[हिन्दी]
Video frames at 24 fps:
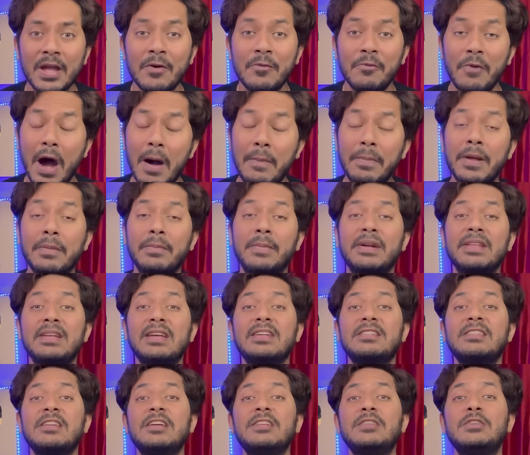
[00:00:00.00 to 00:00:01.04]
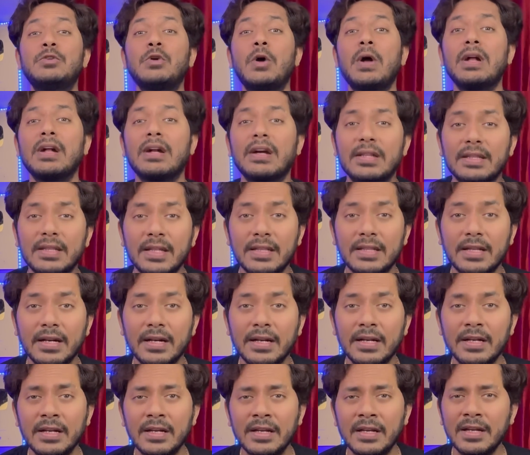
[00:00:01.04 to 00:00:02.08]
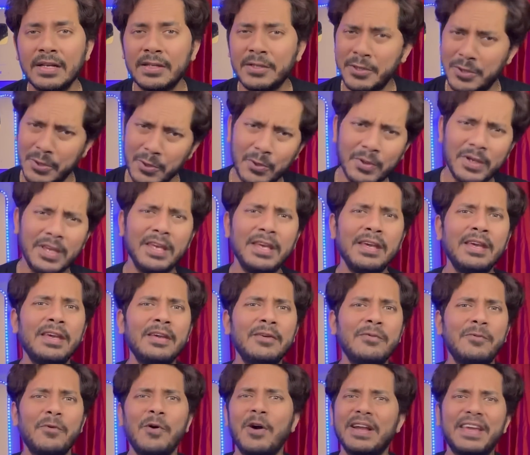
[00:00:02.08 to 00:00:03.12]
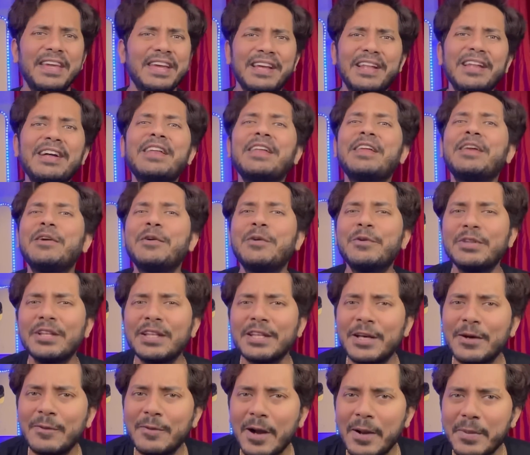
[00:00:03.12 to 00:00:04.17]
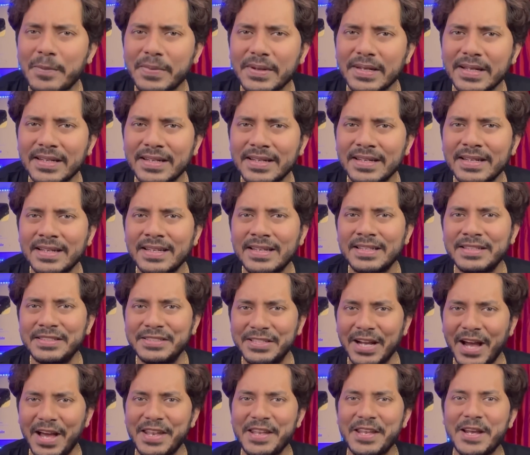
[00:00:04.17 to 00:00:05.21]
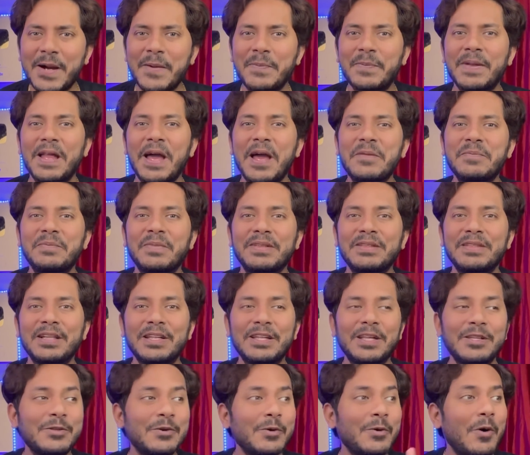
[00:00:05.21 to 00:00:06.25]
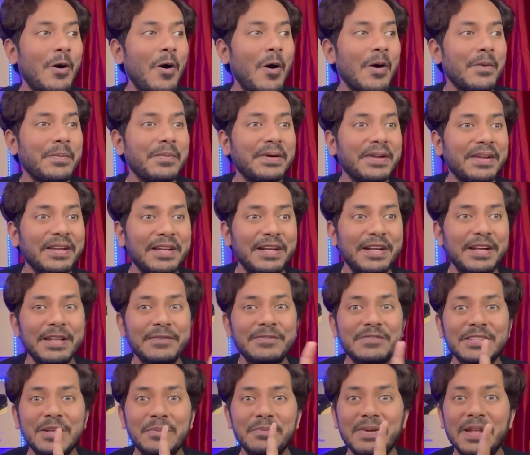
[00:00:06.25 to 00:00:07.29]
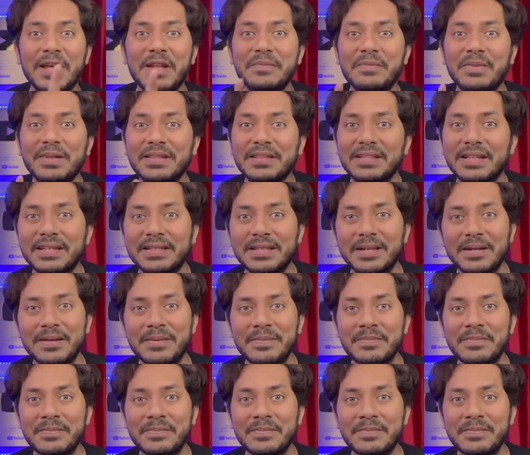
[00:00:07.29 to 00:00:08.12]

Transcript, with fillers: वहां पर बढ़िया से इंजॉय करता था क्योंकि वो अकेला नहीं होता था वहां पे जाने का प्लान बनता था तो और भी रिलेटिव्स का प्लान बनता था